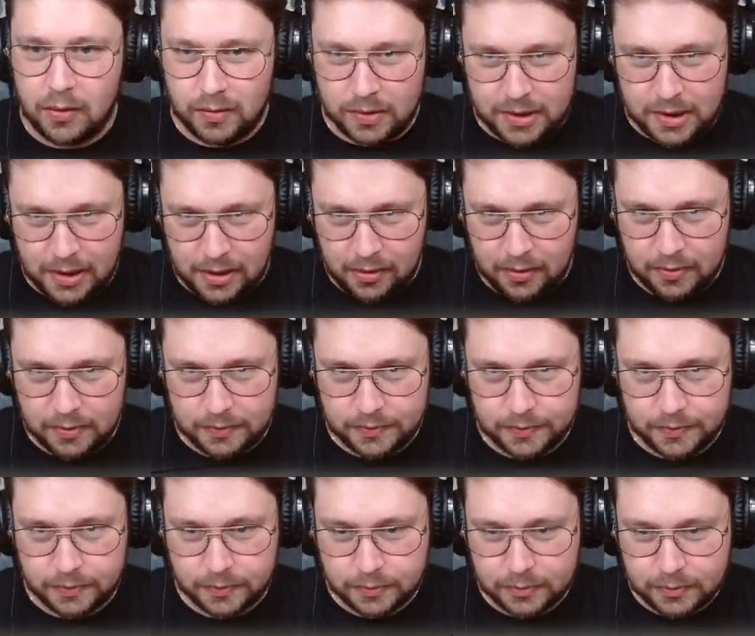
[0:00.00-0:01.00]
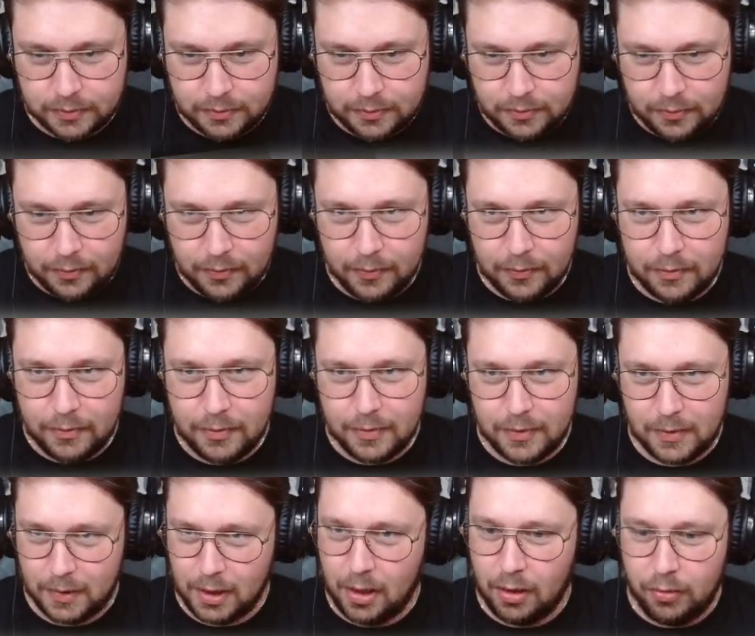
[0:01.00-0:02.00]
2 plus 2 égale fiche.
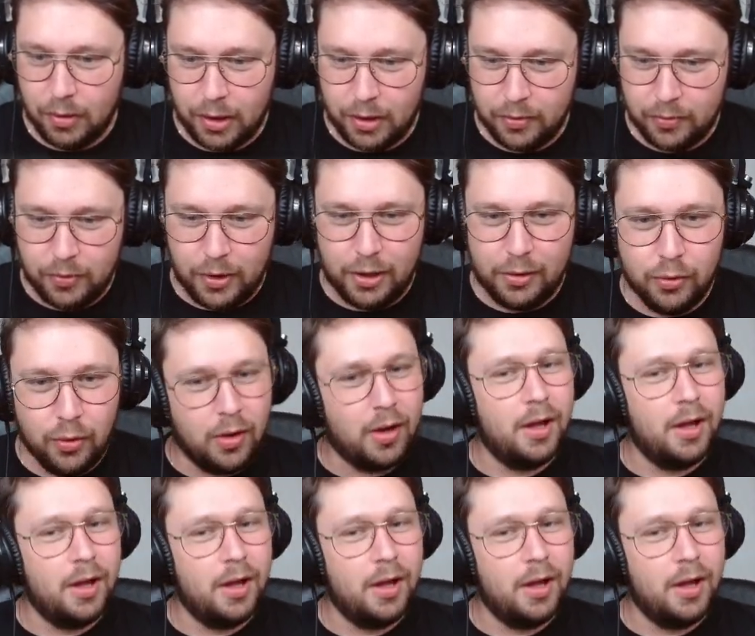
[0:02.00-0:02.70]
Ah ouais, ouais, lourd.